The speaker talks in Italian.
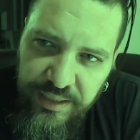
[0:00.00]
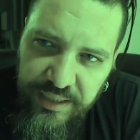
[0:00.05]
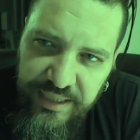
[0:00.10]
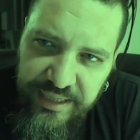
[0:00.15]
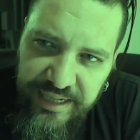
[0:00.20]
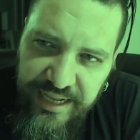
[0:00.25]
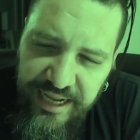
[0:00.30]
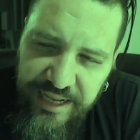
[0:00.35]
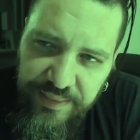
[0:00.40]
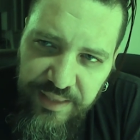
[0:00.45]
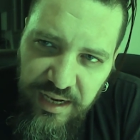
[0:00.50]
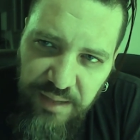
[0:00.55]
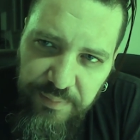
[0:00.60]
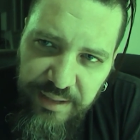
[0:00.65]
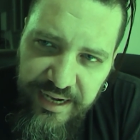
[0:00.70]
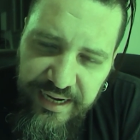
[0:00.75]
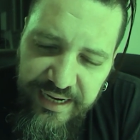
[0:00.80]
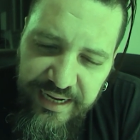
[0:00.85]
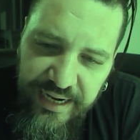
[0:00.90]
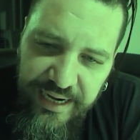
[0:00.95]
l'idea
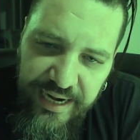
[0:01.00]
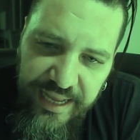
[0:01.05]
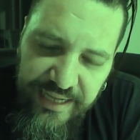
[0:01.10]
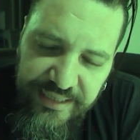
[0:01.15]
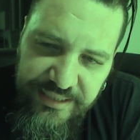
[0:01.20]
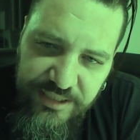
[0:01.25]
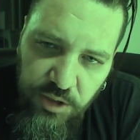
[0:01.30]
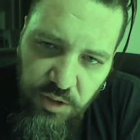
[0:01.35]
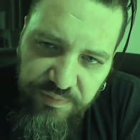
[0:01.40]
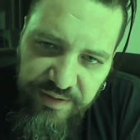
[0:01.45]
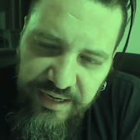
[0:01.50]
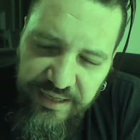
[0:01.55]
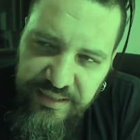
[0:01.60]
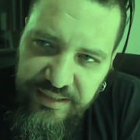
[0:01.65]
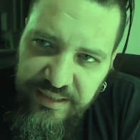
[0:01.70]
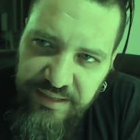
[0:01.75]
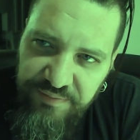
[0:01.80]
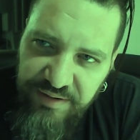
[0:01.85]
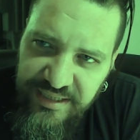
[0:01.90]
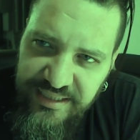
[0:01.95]
dell'America all'estero
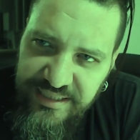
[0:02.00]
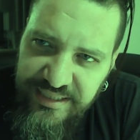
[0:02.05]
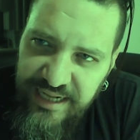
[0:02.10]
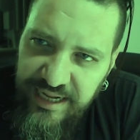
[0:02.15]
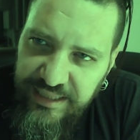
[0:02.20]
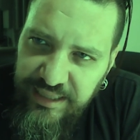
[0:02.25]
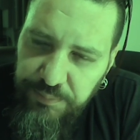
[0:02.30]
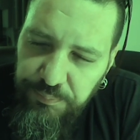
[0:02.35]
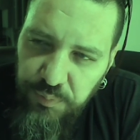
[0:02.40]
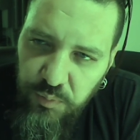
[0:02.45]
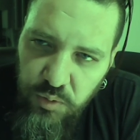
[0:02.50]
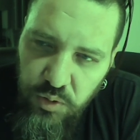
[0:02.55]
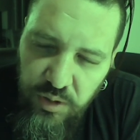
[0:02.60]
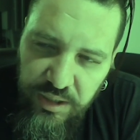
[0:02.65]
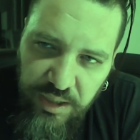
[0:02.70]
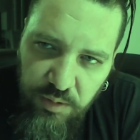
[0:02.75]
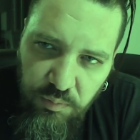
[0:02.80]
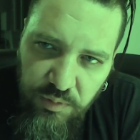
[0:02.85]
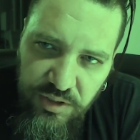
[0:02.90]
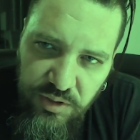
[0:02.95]
viene devastata appunto
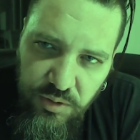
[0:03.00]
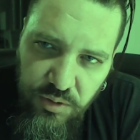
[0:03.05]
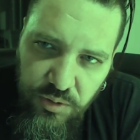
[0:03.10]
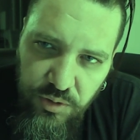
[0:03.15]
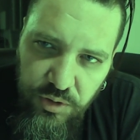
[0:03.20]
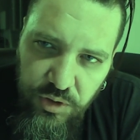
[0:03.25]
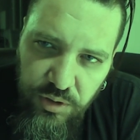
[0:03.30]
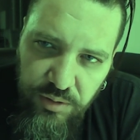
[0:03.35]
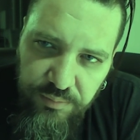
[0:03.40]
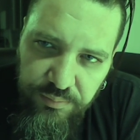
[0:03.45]
da questo,